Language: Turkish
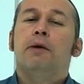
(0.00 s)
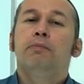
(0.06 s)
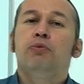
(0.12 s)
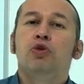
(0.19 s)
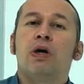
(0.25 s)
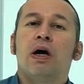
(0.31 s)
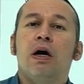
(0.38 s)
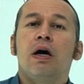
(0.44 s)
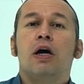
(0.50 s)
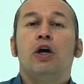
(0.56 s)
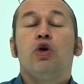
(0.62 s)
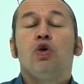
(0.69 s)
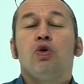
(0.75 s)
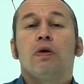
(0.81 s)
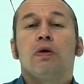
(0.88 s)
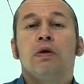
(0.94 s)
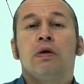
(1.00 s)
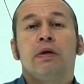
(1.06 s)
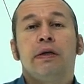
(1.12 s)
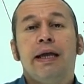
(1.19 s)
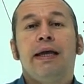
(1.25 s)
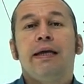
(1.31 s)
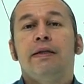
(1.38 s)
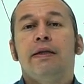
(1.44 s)
bu da
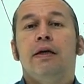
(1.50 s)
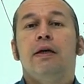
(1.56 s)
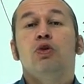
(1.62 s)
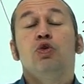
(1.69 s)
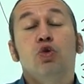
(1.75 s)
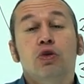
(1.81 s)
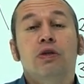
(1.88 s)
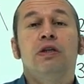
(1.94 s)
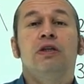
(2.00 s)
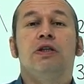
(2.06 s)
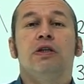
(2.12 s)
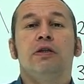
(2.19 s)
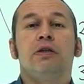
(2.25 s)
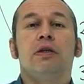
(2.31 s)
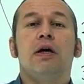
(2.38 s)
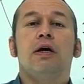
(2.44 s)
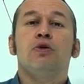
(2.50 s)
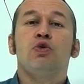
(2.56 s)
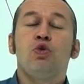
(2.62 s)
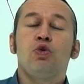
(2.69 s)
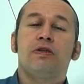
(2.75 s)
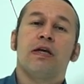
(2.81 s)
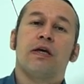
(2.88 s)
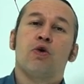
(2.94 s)
e, neydi? Yurt dışında
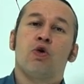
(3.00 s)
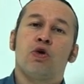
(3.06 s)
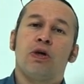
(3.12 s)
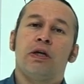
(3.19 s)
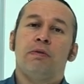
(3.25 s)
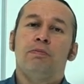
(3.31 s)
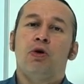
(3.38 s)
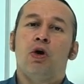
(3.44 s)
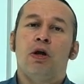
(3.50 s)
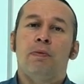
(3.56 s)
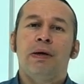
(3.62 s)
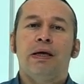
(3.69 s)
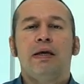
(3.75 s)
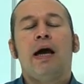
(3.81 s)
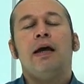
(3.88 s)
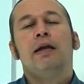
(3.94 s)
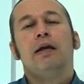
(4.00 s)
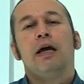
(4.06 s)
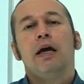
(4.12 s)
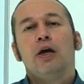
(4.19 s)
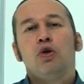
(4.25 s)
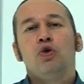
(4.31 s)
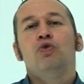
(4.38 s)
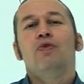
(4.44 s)
yüksek öğrenim görmek yani
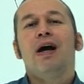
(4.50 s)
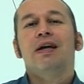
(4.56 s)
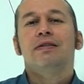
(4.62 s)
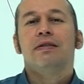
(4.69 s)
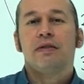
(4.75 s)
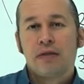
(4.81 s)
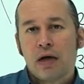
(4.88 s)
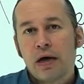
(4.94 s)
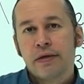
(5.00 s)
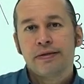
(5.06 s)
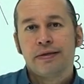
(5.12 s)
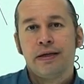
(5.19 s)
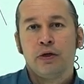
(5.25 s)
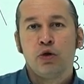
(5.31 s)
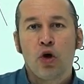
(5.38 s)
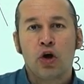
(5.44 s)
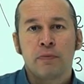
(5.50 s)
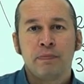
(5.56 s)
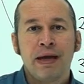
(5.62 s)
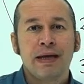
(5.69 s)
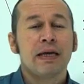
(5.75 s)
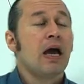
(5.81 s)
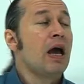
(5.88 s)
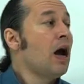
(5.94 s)
üniversite tahsili
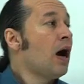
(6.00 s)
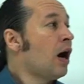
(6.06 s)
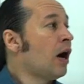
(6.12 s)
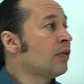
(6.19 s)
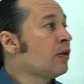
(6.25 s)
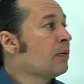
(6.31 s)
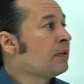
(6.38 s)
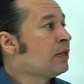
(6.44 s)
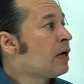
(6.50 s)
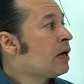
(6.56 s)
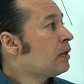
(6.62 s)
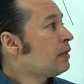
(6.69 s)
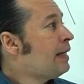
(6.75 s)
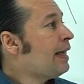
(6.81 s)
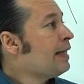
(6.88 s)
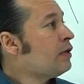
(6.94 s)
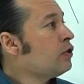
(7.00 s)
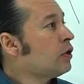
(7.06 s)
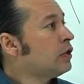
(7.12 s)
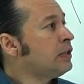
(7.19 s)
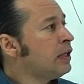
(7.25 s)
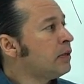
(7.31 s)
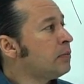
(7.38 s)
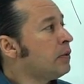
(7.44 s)
görmek anlamına
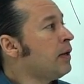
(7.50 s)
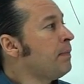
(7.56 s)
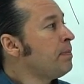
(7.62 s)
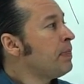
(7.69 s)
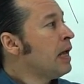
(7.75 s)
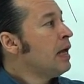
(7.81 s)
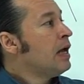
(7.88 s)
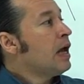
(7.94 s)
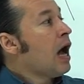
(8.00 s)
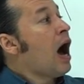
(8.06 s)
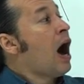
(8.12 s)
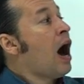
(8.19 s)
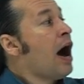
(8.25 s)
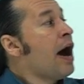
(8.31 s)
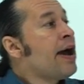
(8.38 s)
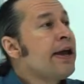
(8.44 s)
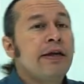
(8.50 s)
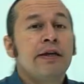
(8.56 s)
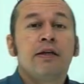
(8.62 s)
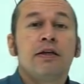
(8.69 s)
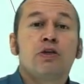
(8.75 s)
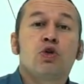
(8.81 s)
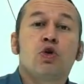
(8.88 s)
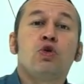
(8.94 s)
geliyor değil mi?
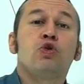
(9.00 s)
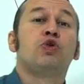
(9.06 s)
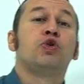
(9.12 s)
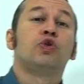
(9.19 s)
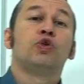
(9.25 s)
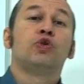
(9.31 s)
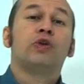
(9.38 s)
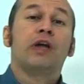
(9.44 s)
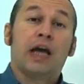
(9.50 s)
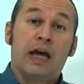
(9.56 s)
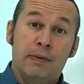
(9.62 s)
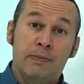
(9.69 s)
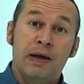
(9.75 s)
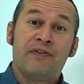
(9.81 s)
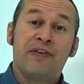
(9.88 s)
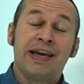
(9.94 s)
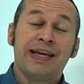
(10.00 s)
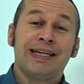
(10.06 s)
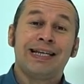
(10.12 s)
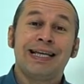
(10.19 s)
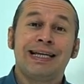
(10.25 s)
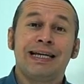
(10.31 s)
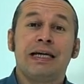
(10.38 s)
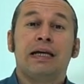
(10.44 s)
Aynı çocuğun
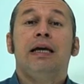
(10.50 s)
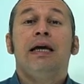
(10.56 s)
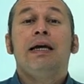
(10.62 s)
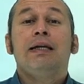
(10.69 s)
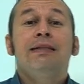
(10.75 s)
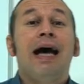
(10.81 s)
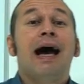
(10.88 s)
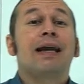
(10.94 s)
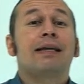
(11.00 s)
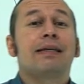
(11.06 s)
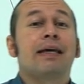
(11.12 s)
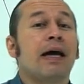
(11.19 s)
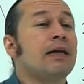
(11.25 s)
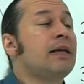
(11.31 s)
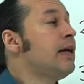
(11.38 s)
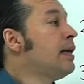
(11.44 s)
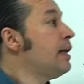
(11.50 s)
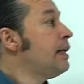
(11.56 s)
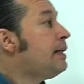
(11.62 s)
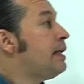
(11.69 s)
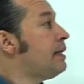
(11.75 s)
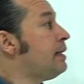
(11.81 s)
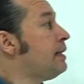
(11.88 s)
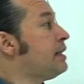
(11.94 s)
ebeveynleri derken
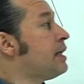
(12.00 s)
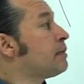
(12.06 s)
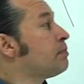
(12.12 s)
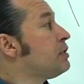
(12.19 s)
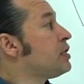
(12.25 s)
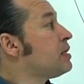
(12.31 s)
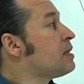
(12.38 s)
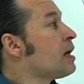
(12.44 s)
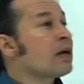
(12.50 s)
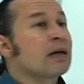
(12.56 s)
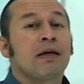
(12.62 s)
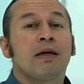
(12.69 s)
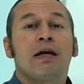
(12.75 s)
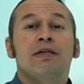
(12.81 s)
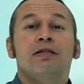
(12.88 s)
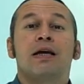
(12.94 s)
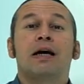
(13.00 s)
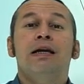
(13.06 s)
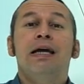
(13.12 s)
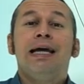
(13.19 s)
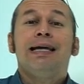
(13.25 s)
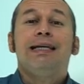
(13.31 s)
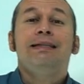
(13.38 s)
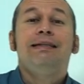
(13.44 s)
ne diyecekmişiz arkadaşlar?
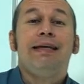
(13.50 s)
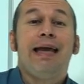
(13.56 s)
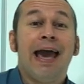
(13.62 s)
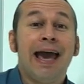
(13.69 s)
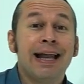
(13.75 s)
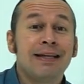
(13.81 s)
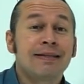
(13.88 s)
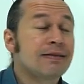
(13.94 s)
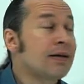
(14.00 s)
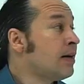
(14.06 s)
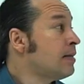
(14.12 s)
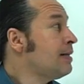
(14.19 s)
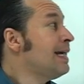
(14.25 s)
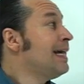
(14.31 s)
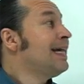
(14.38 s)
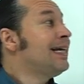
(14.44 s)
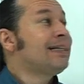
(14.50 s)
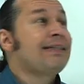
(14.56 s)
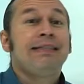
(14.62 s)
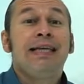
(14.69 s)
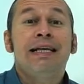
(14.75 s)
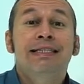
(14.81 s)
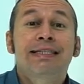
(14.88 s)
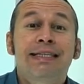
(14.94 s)
Die Eltern
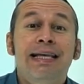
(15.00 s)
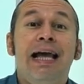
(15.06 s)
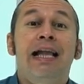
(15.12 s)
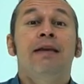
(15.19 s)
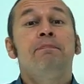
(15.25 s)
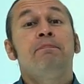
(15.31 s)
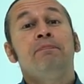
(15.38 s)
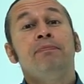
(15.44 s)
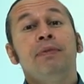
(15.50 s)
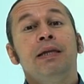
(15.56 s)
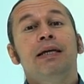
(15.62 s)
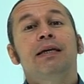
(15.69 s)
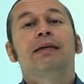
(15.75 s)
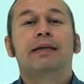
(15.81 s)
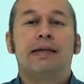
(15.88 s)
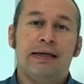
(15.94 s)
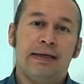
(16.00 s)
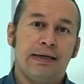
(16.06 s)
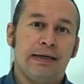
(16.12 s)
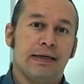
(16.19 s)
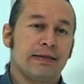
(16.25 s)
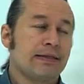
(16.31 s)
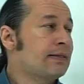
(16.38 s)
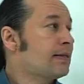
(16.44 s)
desselben
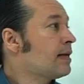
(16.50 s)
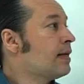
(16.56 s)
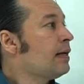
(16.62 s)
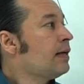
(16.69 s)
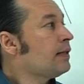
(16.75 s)
Kindes.